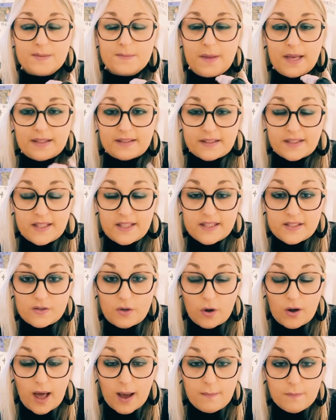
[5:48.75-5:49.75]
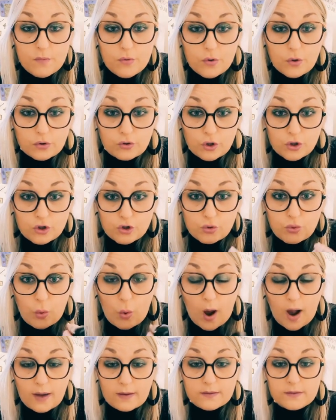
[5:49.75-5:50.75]
maîtrise de l'amour de
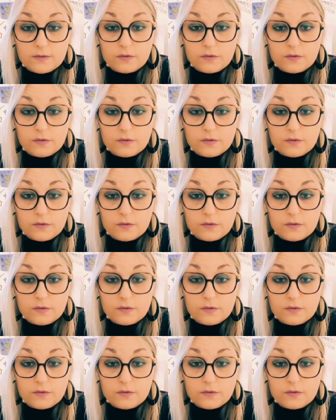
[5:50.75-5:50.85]
soi.